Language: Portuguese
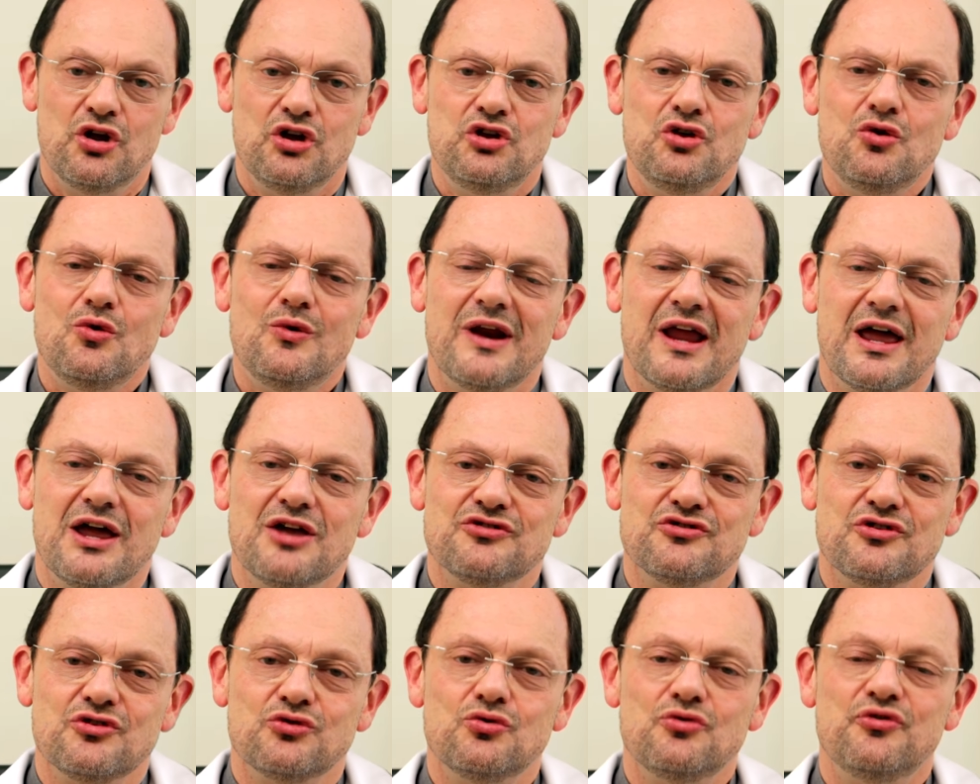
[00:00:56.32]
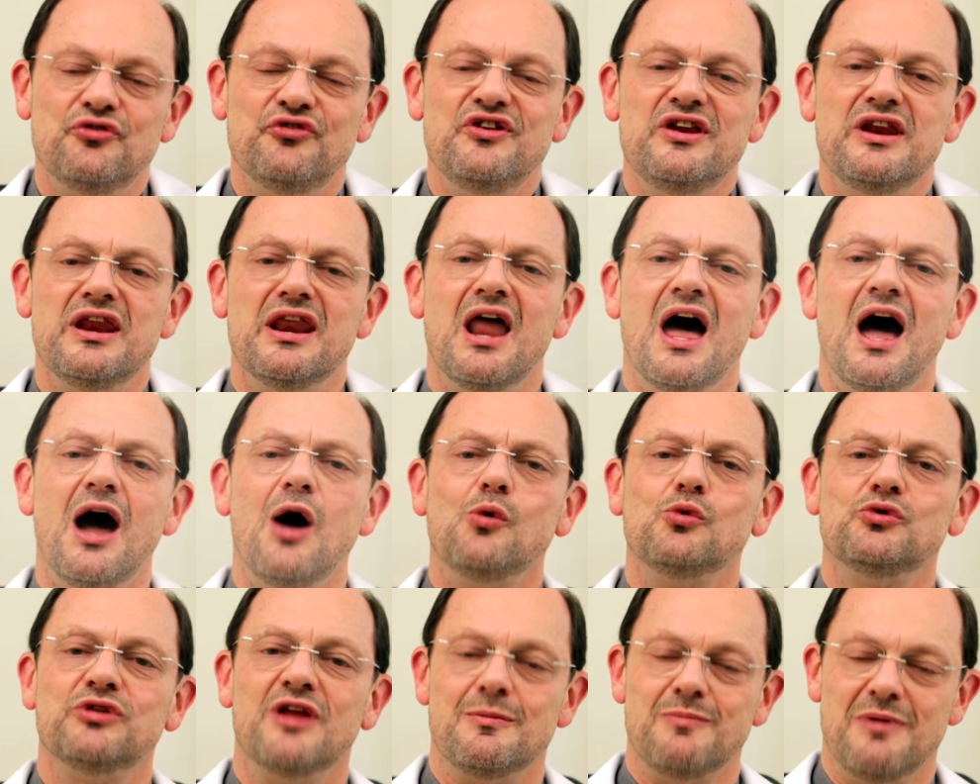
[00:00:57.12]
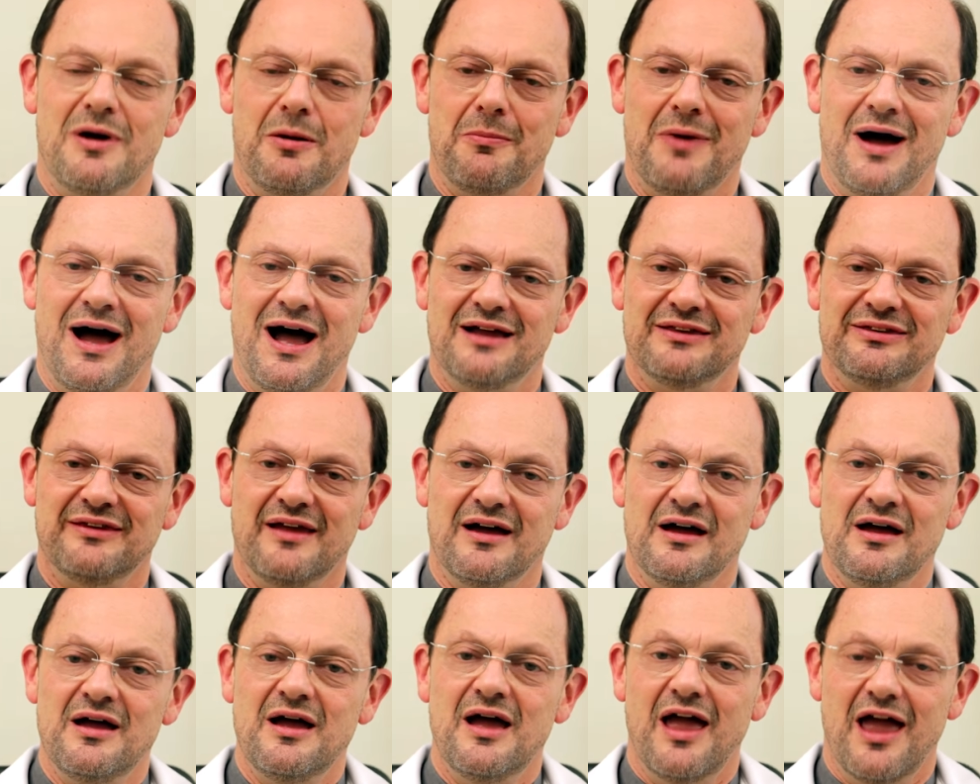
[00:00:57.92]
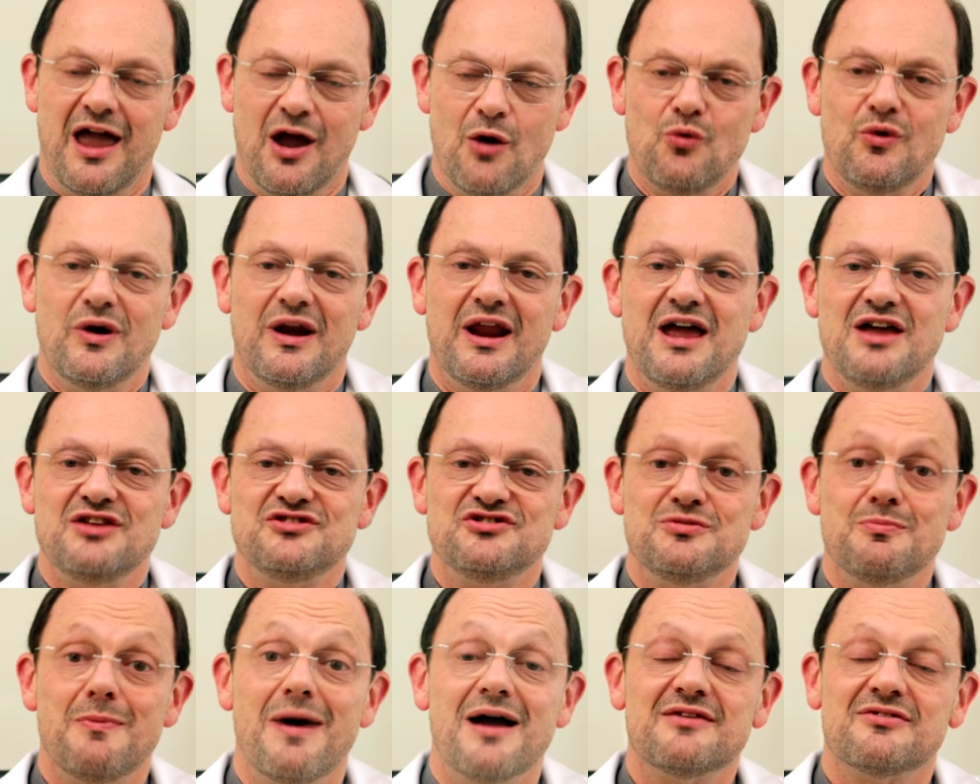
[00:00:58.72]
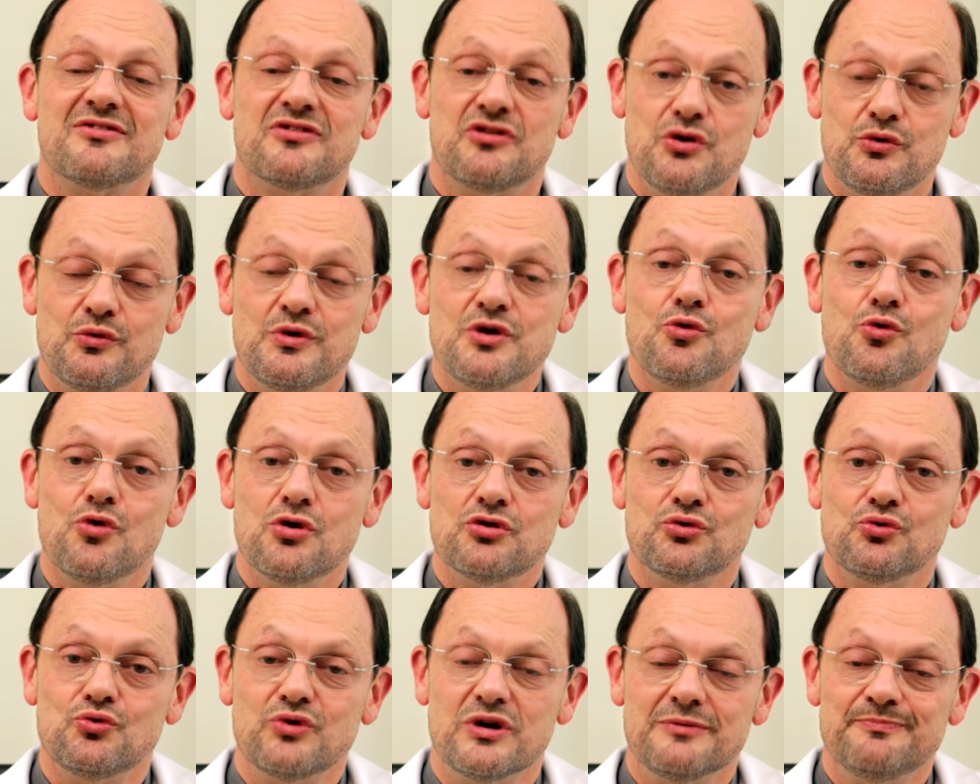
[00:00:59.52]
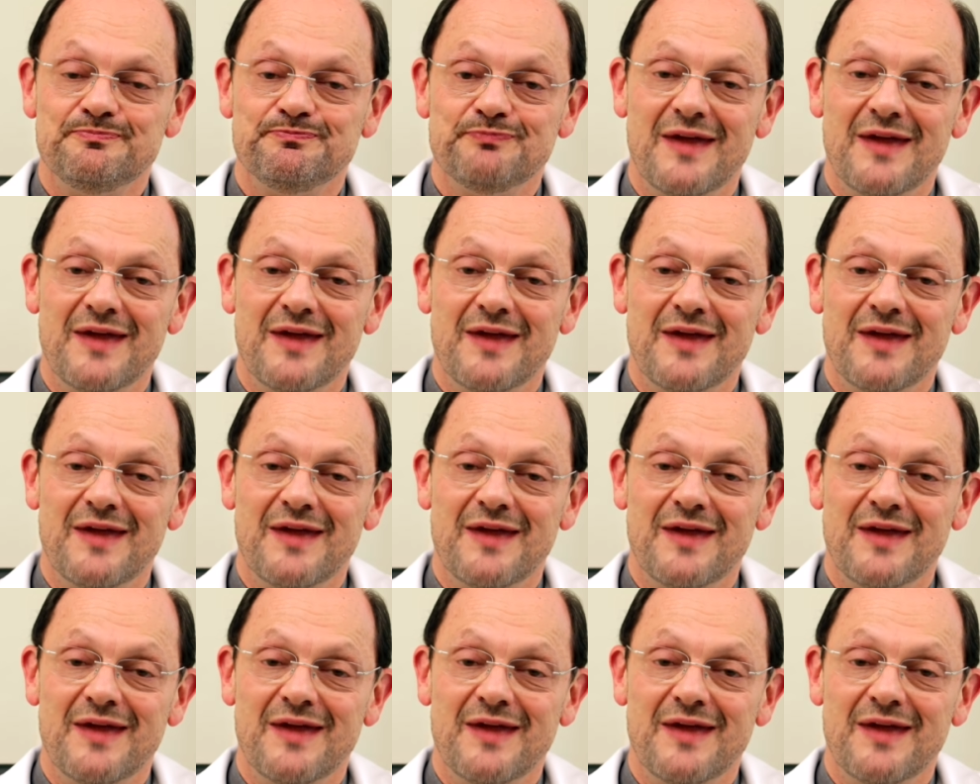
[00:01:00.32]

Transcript: E o leite do final da mamada é um leite mais rico em gordura.